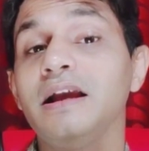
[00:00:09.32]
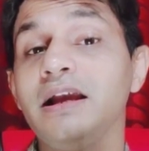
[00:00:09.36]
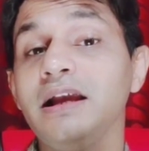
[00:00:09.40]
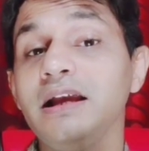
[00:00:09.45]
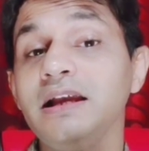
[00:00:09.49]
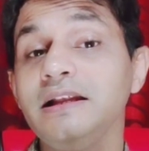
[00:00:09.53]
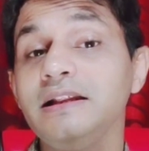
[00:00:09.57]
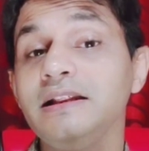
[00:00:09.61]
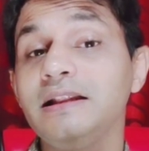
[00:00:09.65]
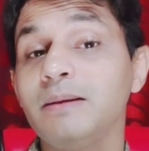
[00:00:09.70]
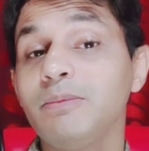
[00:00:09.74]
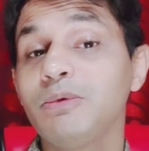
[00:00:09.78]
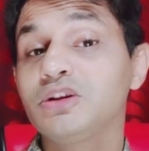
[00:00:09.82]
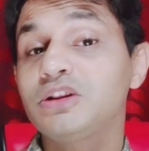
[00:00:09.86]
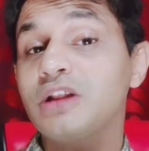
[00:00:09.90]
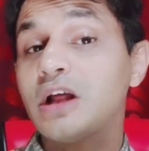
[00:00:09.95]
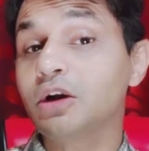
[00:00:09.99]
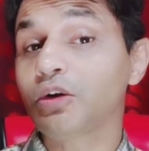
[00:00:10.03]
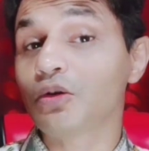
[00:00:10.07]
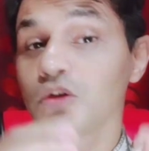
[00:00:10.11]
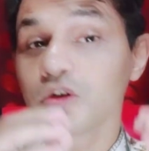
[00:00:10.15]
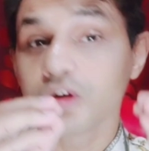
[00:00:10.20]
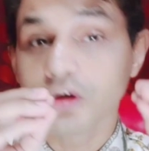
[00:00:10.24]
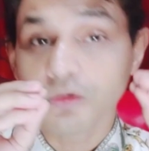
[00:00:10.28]
এই
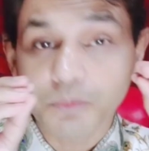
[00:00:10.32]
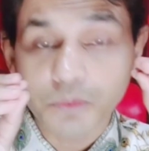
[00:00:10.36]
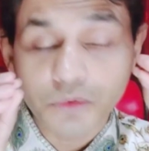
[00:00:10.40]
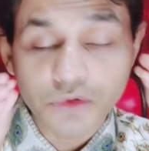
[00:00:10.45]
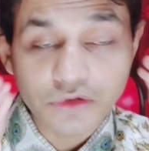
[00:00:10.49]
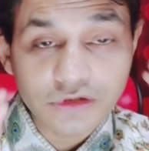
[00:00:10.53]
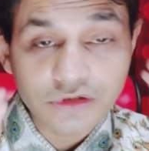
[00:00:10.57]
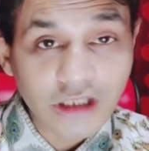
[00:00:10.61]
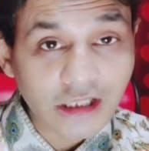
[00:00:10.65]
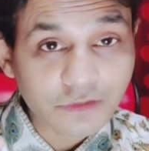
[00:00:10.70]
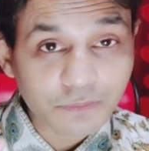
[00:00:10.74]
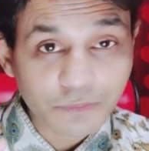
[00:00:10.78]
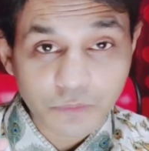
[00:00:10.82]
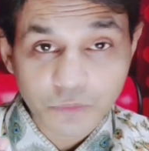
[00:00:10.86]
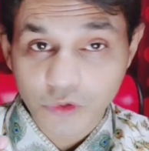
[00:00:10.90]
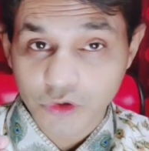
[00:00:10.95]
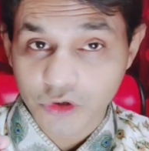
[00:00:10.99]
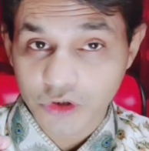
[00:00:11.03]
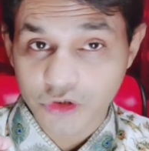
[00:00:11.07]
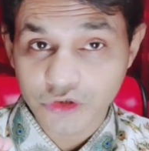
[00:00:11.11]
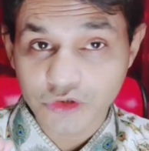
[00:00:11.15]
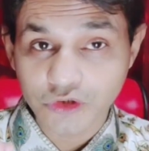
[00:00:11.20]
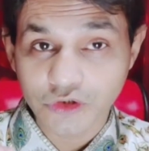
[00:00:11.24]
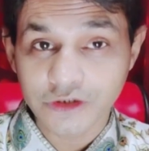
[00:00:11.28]
দেবতার কোনো পূজার
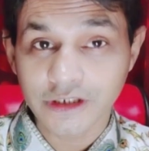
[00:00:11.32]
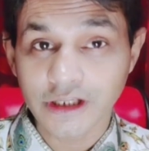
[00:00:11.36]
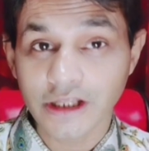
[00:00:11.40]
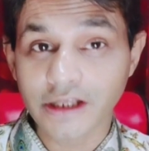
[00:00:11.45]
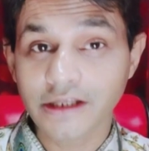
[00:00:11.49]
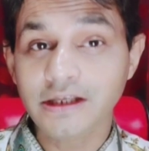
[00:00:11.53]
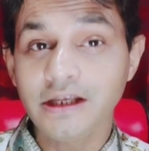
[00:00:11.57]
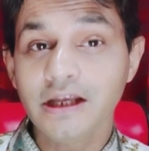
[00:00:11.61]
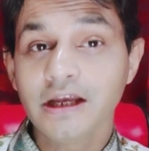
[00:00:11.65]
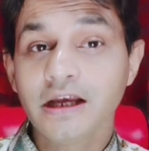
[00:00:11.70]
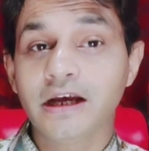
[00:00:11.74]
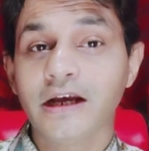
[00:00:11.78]
প্রয়োজন নেই